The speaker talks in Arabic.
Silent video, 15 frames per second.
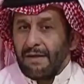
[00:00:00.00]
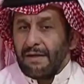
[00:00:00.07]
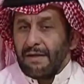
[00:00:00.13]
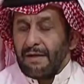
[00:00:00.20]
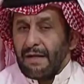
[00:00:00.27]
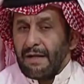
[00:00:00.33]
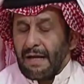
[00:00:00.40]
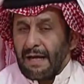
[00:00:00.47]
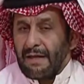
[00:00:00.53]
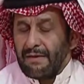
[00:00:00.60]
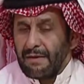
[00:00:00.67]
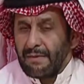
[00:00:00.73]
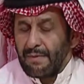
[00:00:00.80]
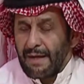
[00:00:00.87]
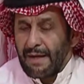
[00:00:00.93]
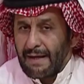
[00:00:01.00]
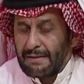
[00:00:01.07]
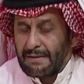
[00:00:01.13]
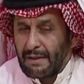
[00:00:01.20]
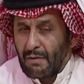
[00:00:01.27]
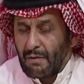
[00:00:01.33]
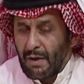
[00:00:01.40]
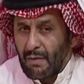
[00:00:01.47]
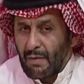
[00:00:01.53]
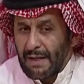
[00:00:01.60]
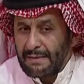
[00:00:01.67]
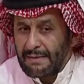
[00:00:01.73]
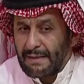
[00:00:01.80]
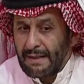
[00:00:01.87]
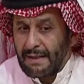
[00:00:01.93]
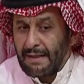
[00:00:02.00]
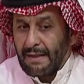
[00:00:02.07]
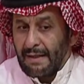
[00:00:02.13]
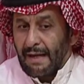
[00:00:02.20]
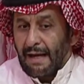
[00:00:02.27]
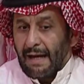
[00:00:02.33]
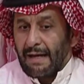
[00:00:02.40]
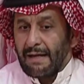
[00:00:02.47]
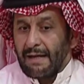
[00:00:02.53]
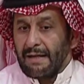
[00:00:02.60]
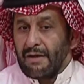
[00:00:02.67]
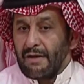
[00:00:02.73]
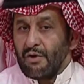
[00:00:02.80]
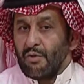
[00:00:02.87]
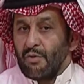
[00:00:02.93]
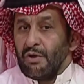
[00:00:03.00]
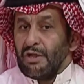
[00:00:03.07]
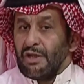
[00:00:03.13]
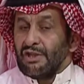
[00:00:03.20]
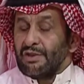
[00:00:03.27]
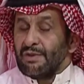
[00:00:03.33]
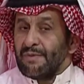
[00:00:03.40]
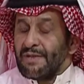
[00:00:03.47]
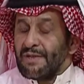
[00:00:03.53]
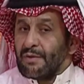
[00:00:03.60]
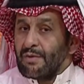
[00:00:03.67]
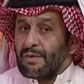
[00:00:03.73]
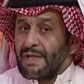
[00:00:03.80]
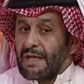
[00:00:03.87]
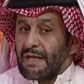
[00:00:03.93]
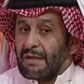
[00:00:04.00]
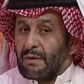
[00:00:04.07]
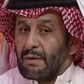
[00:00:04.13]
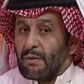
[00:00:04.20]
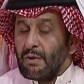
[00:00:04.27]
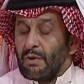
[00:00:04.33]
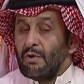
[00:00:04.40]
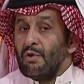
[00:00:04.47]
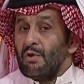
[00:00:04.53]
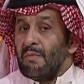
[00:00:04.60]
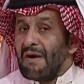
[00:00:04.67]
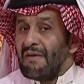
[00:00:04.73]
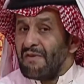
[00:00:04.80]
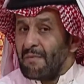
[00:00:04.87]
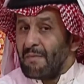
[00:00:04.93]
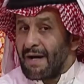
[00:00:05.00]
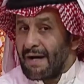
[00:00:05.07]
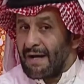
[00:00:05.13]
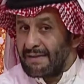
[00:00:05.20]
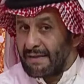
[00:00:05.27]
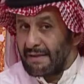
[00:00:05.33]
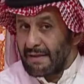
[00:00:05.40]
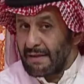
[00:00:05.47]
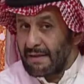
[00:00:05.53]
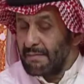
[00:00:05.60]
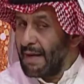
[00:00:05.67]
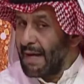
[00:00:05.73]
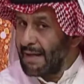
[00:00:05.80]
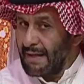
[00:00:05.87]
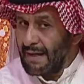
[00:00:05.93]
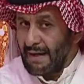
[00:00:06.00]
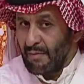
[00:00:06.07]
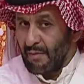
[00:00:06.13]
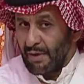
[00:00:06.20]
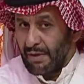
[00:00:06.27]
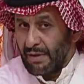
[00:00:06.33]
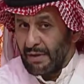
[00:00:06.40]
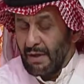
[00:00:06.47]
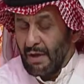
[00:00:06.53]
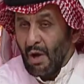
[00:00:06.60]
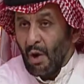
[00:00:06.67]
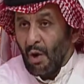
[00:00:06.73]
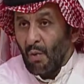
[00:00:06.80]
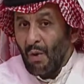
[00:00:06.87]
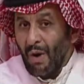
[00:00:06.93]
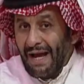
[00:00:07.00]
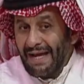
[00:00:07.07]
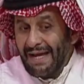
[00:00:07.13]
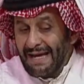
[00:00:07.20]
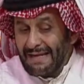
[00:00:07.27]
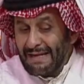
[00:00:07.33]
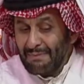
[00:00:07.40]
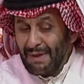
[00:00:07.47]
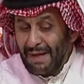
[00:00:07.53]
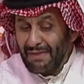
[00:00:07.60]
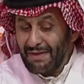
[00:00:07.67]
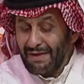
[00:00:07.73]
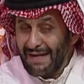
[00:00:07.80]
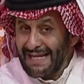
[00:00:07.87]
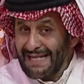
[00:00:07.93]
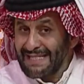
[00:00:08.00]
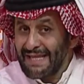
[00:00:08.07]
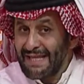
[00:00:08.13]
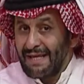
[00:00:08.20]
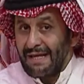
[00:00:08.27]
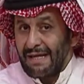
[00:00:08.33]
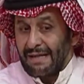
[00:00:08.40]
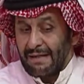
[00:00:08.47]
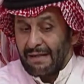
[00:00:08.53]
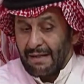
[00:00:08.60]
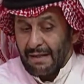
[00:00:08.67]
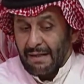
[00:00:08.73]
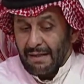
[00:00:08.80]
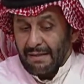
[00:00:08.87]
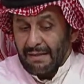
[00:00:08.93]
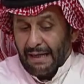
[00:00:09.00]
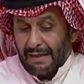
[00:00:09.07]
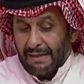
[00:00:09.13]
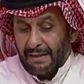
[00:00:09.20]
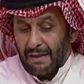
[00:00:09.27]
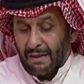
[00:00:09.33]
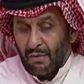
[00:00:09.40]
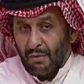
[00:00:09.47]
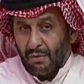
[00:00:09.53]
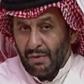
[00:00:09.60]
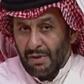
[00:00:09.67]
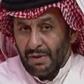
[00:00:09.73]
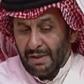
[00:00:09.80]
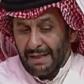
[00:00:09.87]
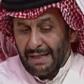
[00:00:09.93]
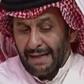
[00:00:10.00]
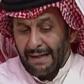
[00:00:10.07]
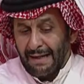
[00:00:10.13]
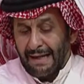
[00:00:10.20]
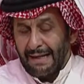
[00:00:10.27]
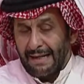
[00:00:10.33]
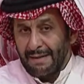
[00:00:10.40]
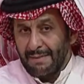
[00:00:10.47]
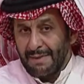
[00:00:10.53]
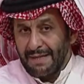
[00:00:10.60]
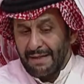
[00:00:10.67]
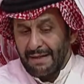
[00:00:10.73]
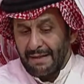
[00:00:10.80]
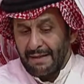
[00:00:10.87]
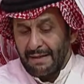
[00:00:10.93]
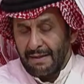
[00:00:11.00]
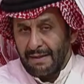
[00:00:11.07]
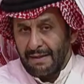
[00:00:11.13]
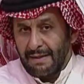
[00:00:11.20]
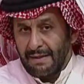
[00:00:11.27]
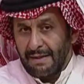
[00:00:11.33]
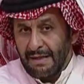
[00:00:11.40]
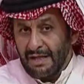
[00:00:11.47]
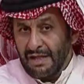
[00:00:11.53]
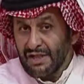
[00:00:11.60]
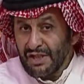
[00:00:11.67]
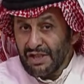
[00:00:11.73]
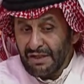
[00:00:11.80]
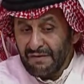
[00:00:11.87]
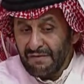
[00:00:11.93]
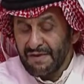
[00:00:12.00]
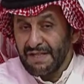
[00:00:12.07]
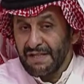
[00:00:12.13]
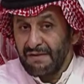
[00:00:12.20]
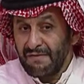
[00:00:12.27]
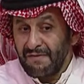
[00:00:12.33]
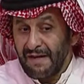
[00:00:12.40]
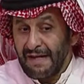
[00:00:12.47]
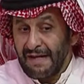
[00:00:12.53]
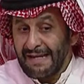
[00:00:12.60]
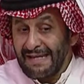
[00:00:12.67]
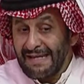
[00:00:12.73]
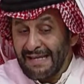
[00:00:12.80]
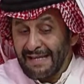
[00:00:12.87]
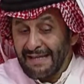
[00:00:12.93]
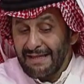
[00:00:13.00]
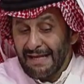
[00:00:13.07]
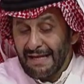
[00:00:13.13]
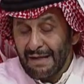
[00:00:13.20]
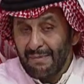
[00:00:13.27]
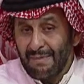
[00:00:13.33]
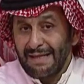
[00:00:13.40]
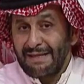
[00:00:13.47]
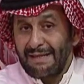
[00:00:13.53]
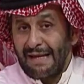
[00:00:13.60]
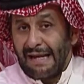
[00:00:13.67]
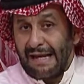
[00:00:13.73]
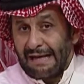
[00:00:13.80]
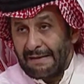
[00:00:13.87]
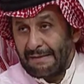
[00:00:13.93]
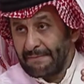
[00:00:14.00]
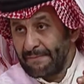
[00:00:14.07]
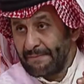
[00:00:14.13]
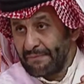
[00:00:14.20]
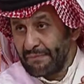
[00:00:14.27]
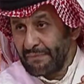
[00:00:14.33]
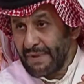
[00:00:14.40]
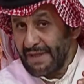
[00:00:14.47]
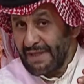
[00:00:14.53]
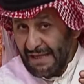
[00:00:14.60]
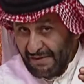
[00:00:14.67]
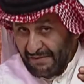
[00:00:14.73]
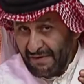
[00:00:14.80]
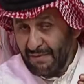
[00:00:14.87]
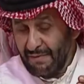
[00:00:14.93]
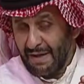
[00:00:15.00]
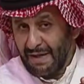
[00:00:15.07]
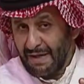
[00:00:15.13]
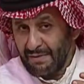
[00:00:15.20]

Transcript: كثير ان نعذر بناتنا وخواتنا احيانا نقول اطبخوا وزينوا يقولون ما في مقادير ما يلامون نعم واحيانا بعض الناس ذهين يعني لو قل عليه مثلا صنف صنفين يقدر يبدلها اي نعم يعني في